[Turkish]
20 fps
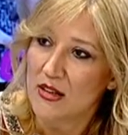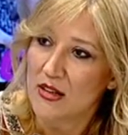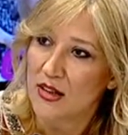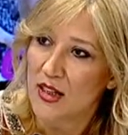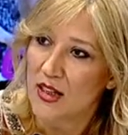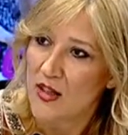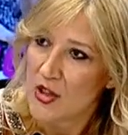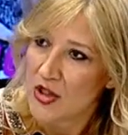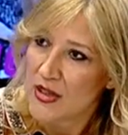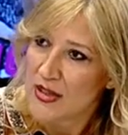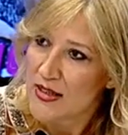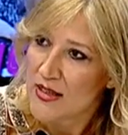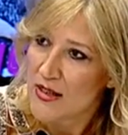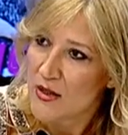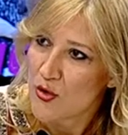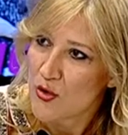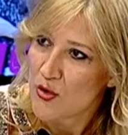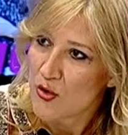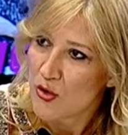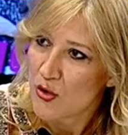Ee, eşiniz de
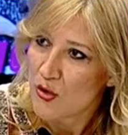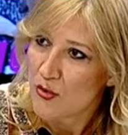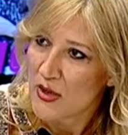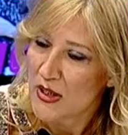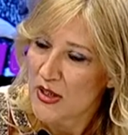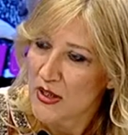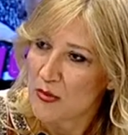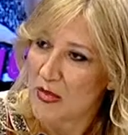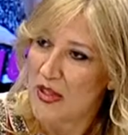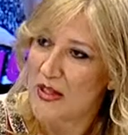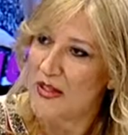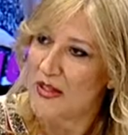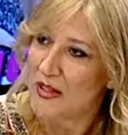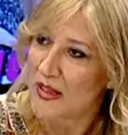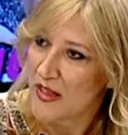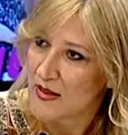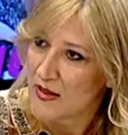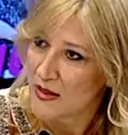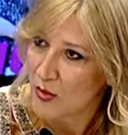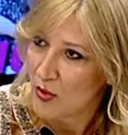çünkü bir
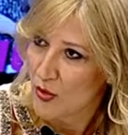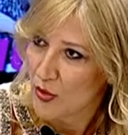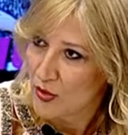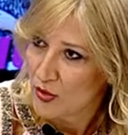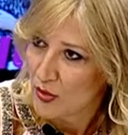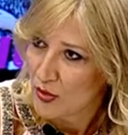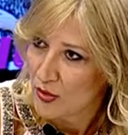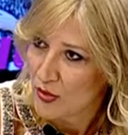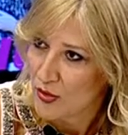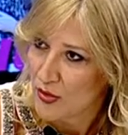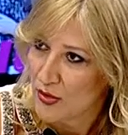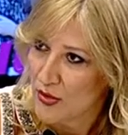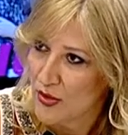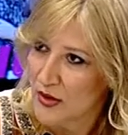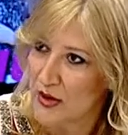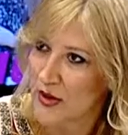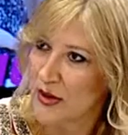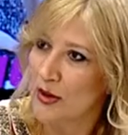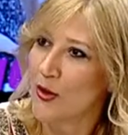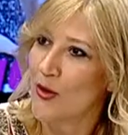basketbol
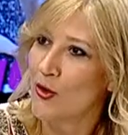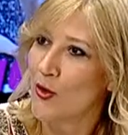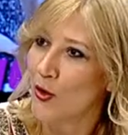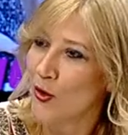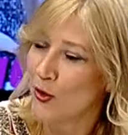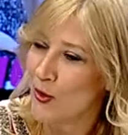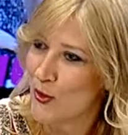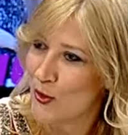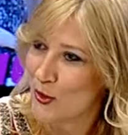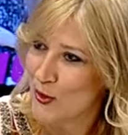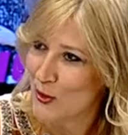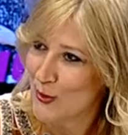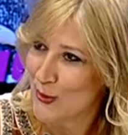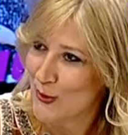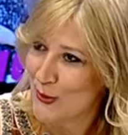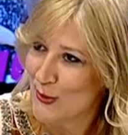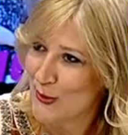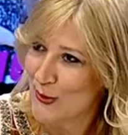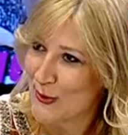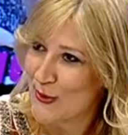evet, e,
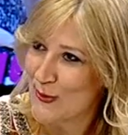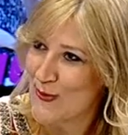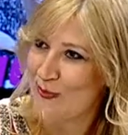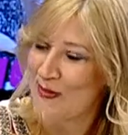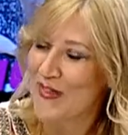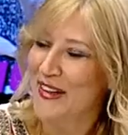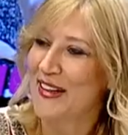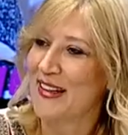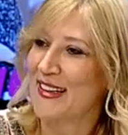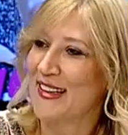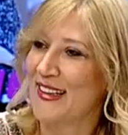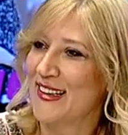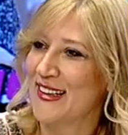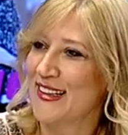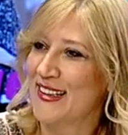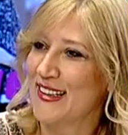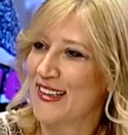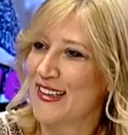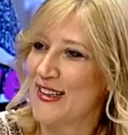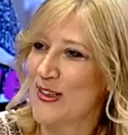oyuncusuydu. oyuncusuydu evet.
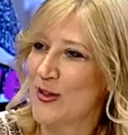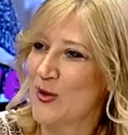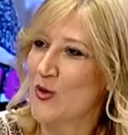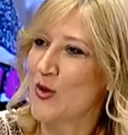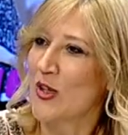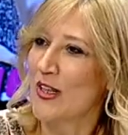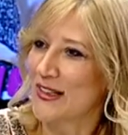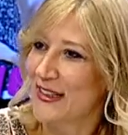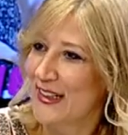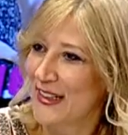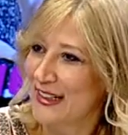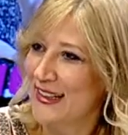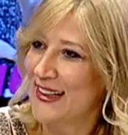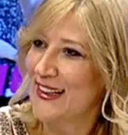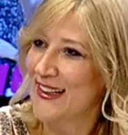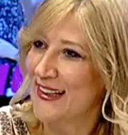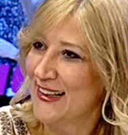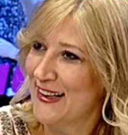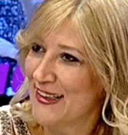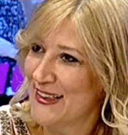Ee, şu anda yine
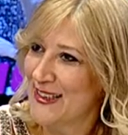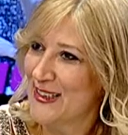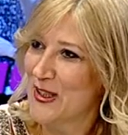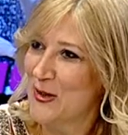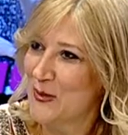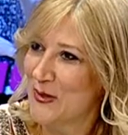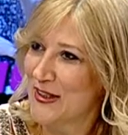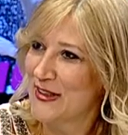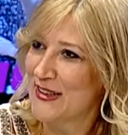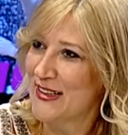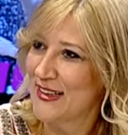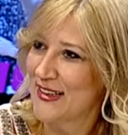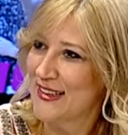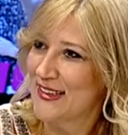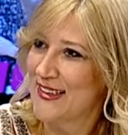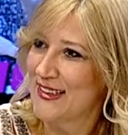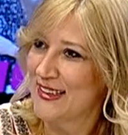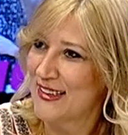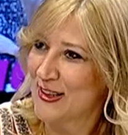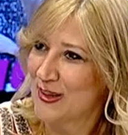aynı zamanda
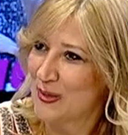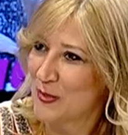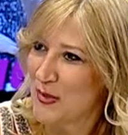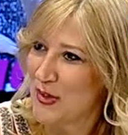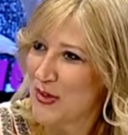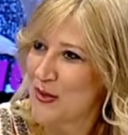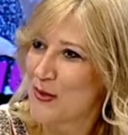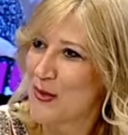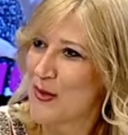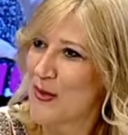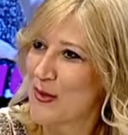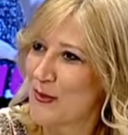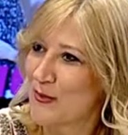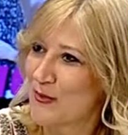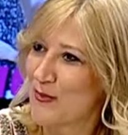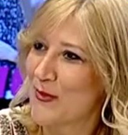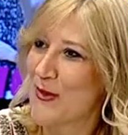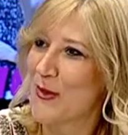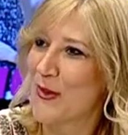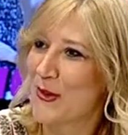e, şu anda da
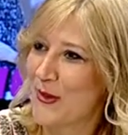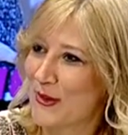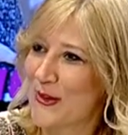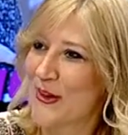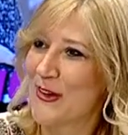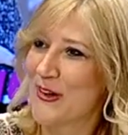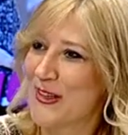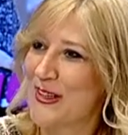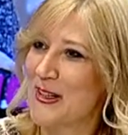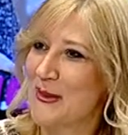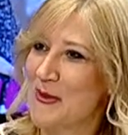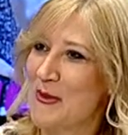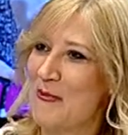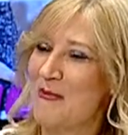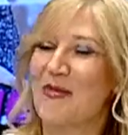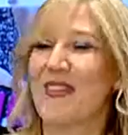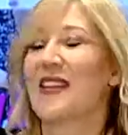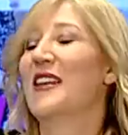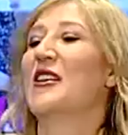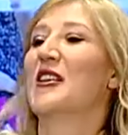oynuyor, hala oynuyor, oynuyor
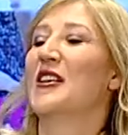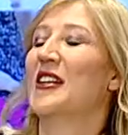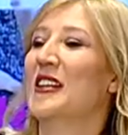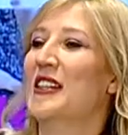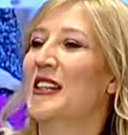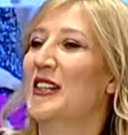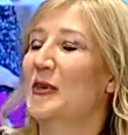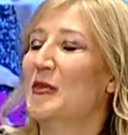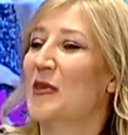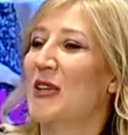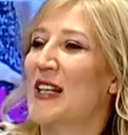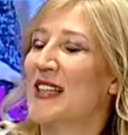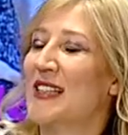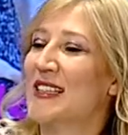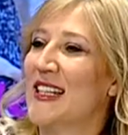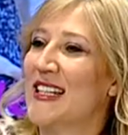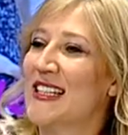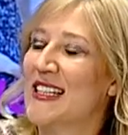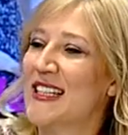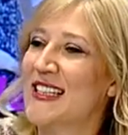hala oynuyor. Ee, biraz
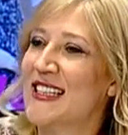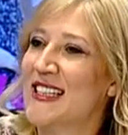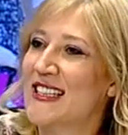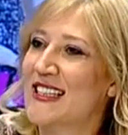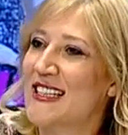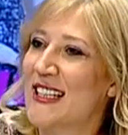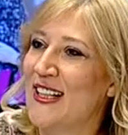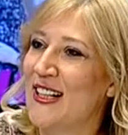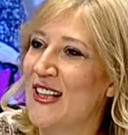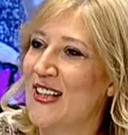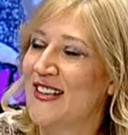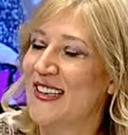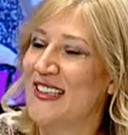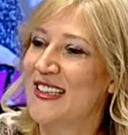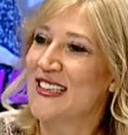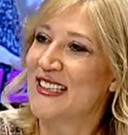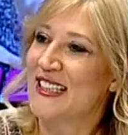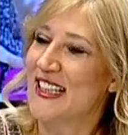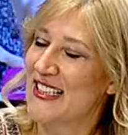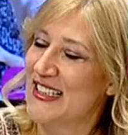eşinizden
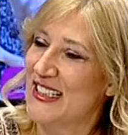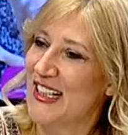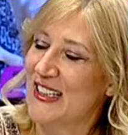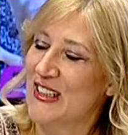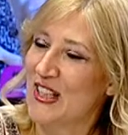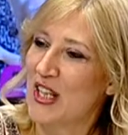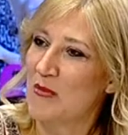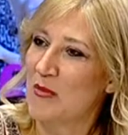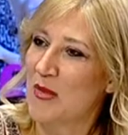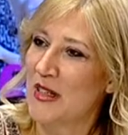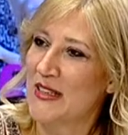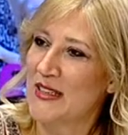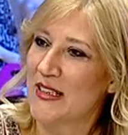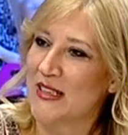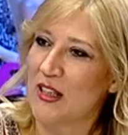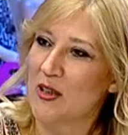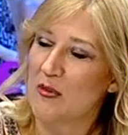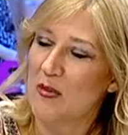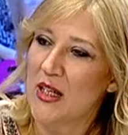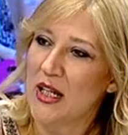aldığınız destekten bahsedelim.